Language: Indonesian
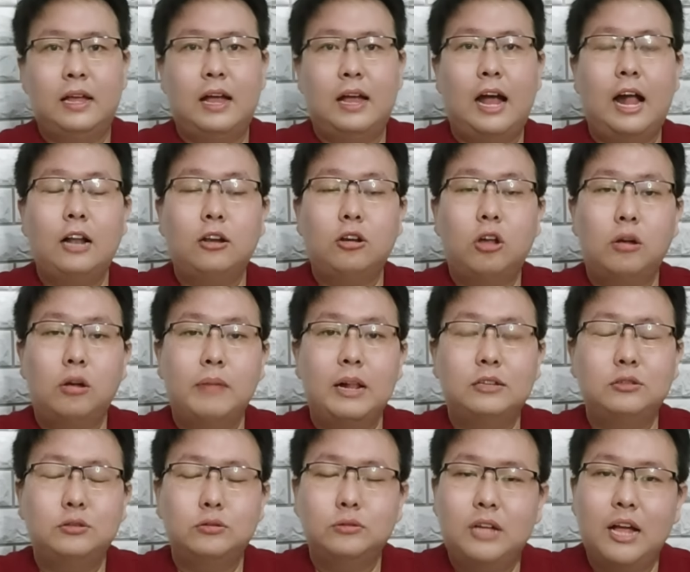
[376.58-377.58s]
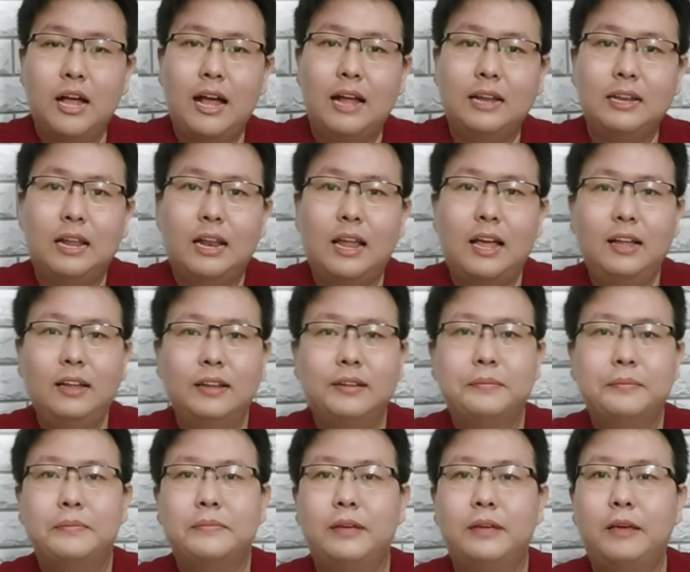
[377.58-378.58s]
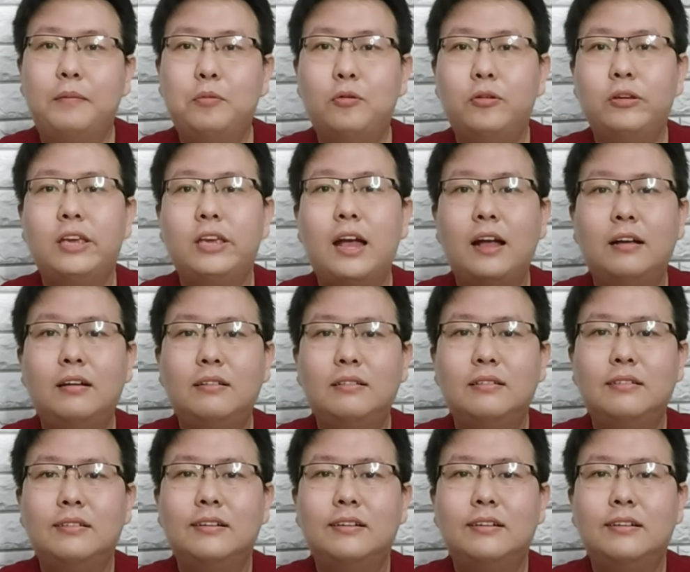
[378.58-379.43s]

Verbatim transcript: hal normal juga adalah ibu yang